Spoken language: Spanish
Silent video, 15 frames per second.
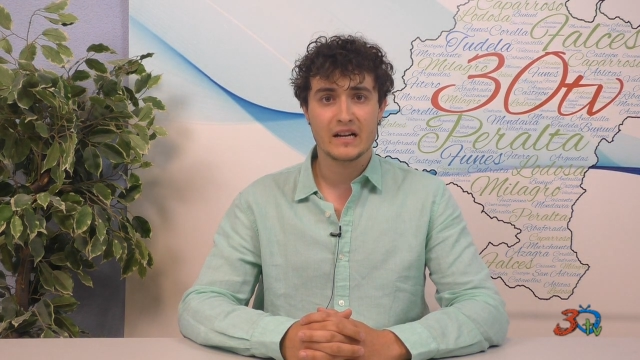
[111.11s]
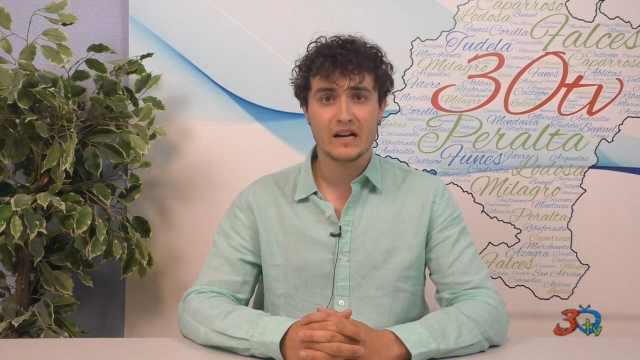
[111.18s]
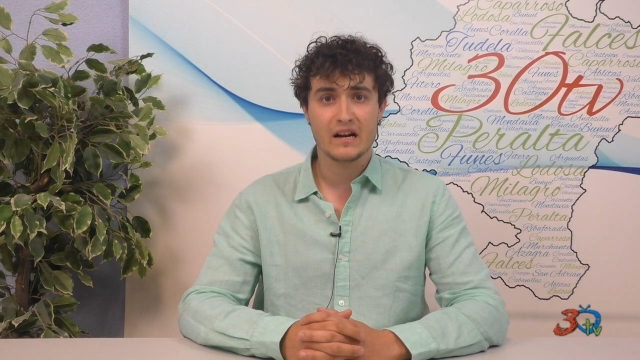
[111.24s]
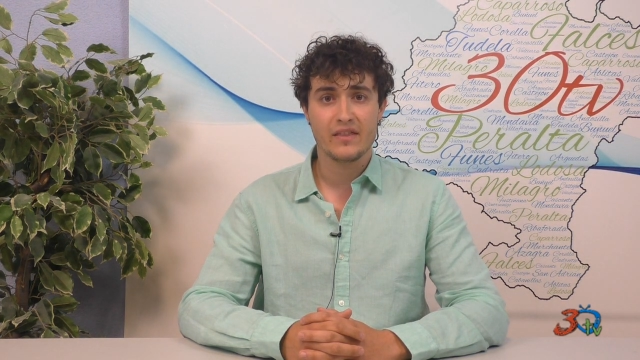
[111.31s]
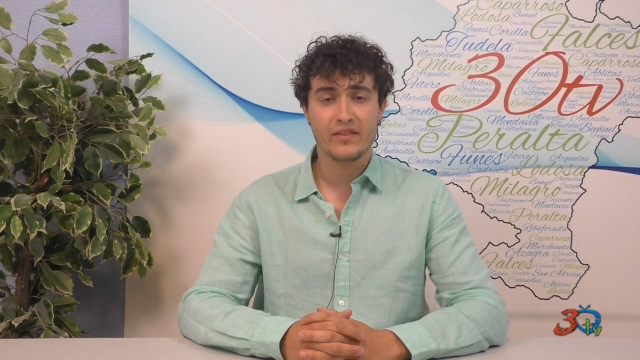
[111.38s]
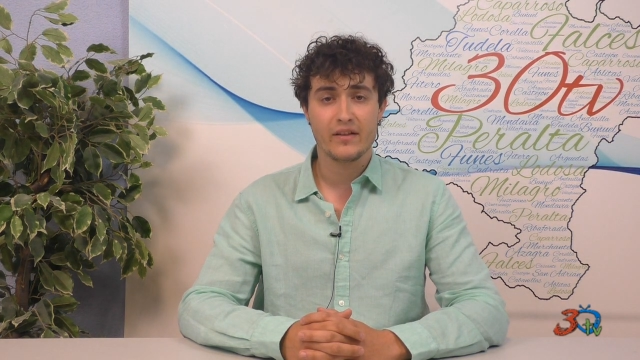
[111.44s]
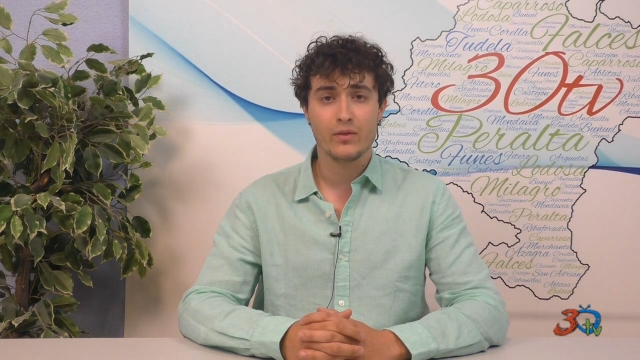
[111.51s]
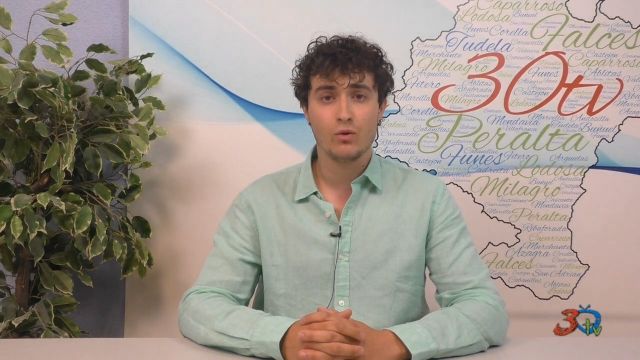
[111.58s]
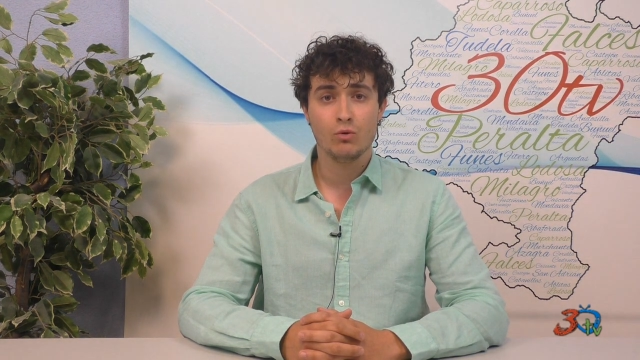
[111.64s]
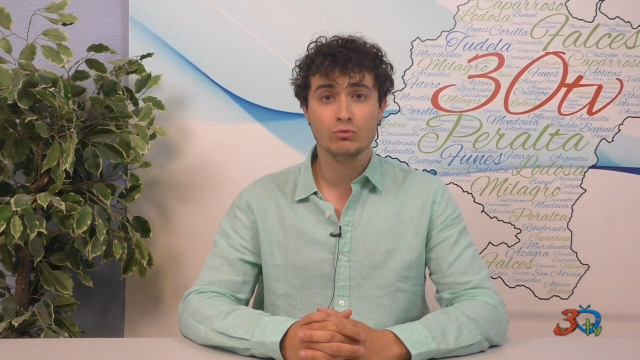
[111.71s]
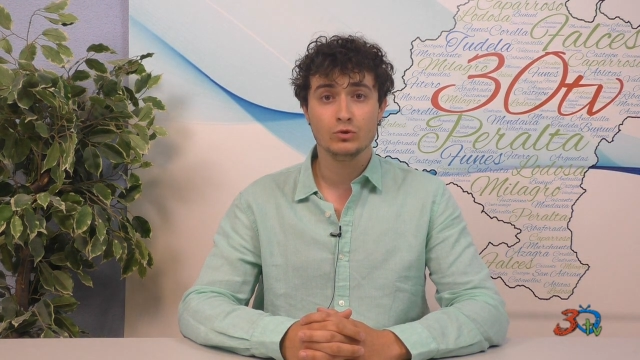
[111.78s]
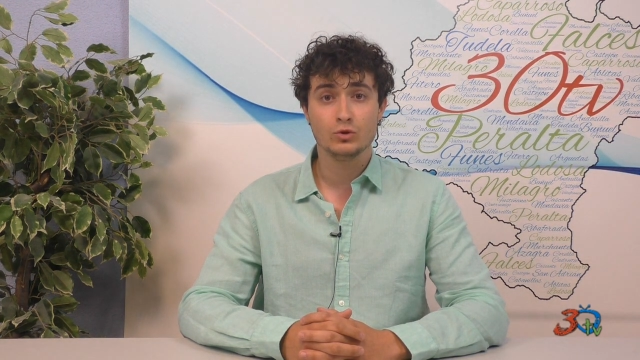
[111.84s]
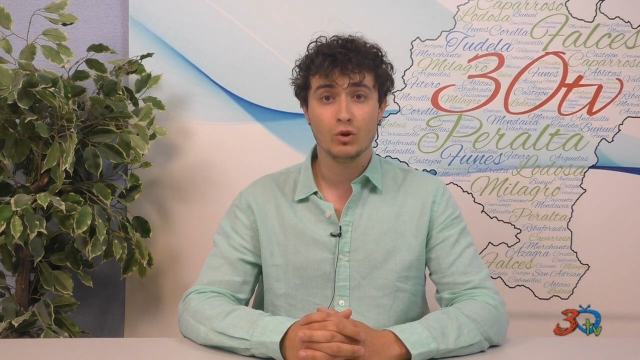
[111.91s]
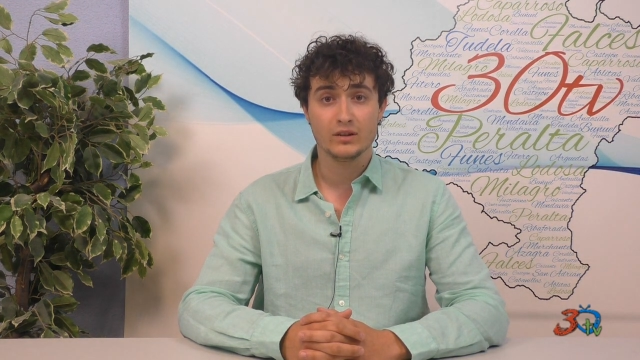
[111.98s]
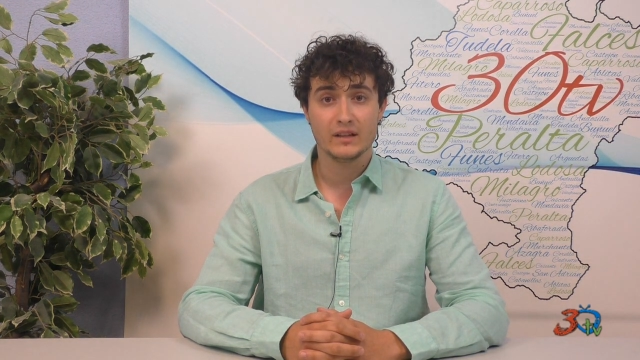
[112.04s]
alcanzando
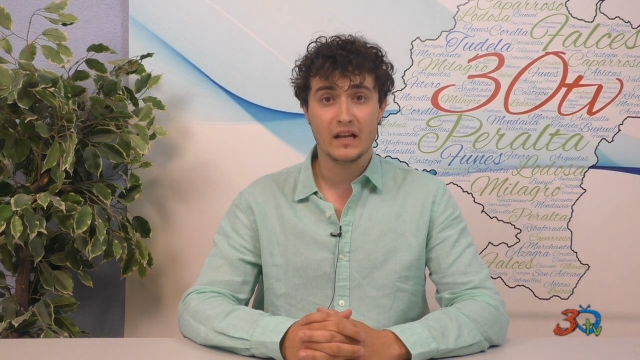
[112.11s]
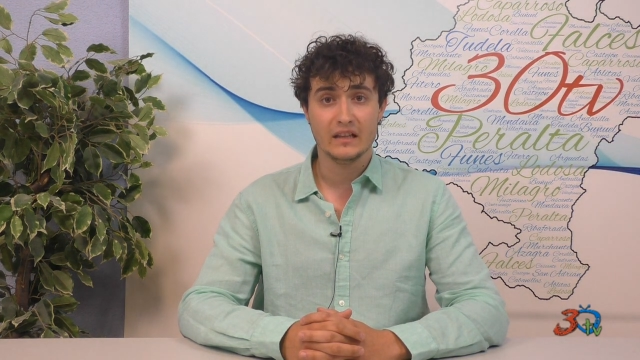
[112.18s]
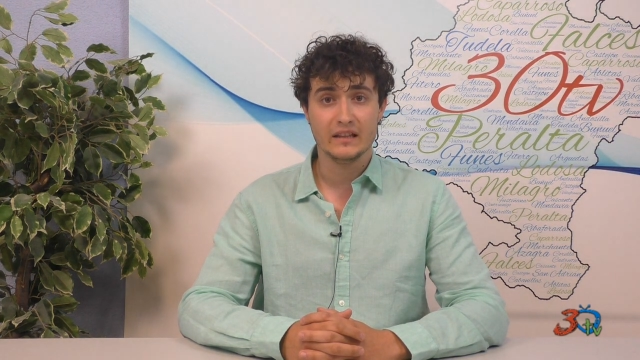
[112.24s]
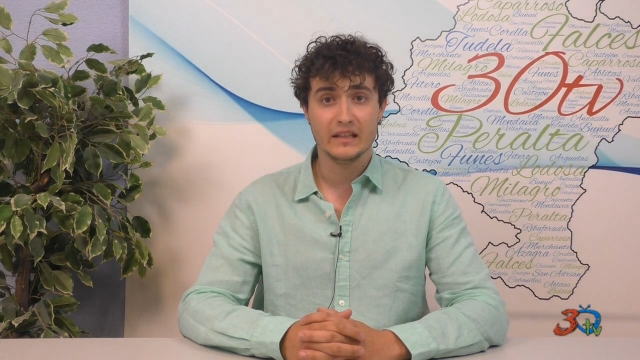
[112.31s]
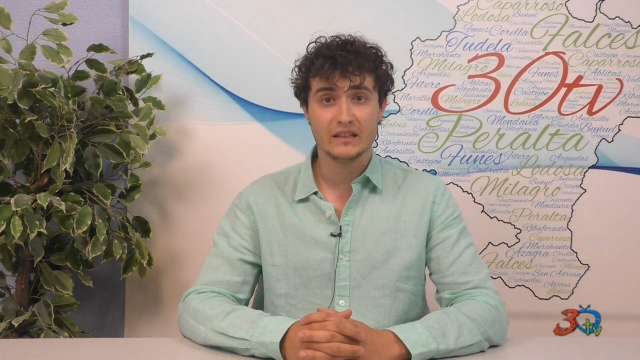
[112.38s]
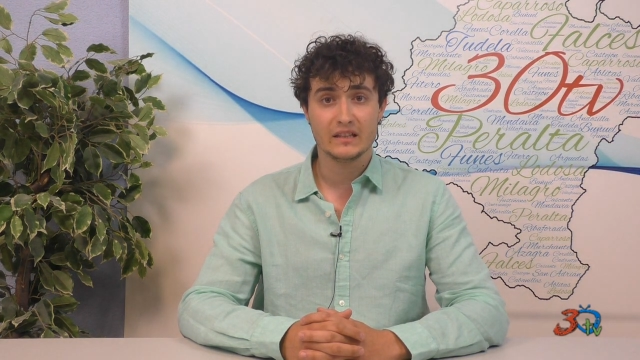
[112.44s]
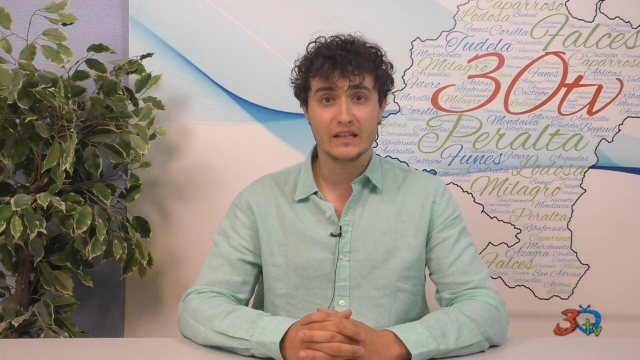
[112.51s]
un total de